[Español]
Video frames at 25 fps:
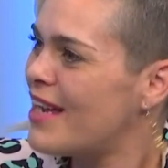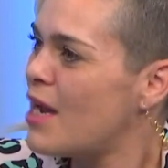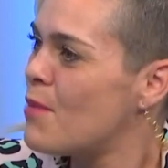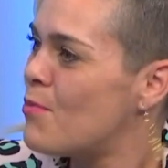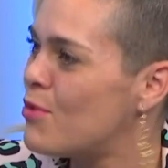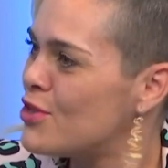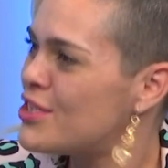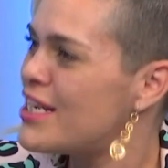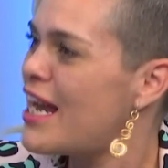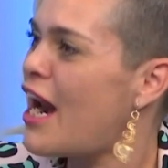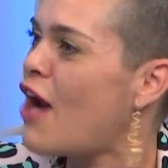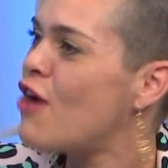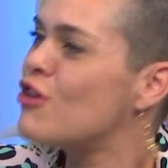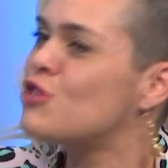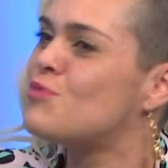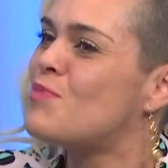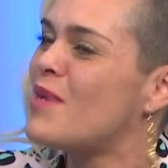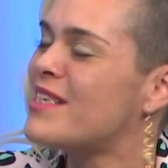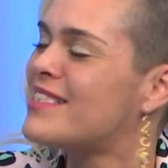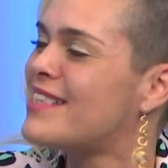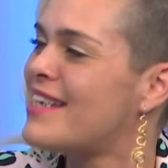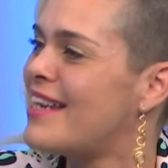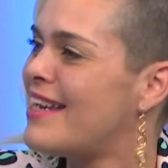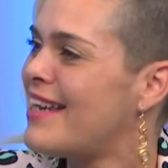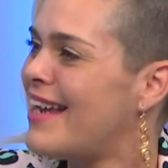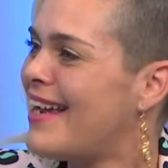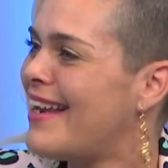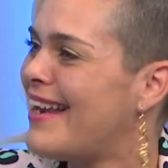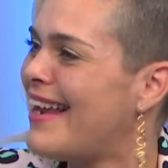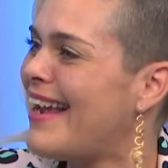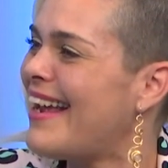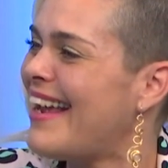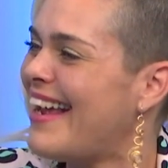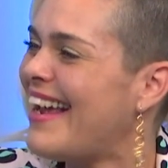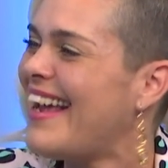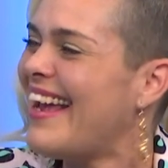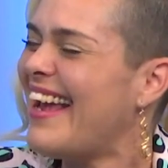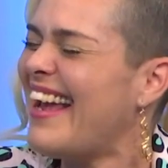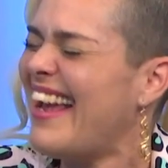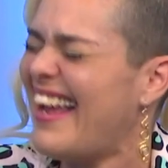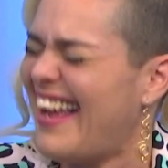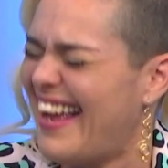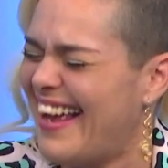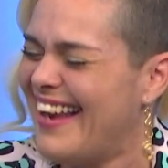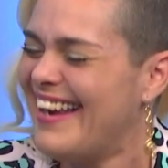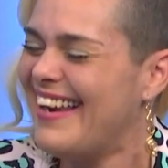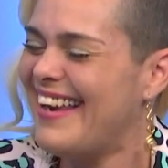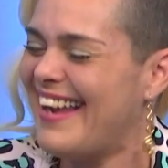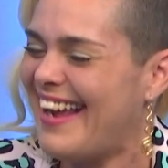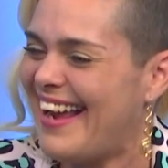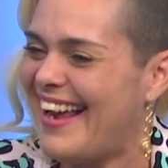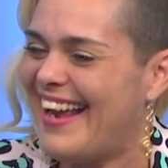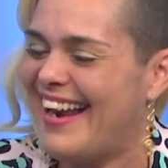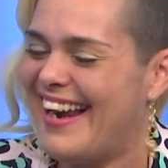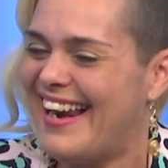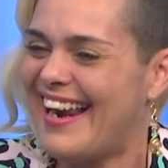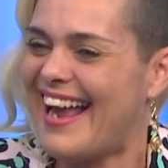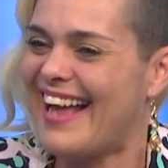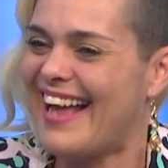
Que pusiera los pies en,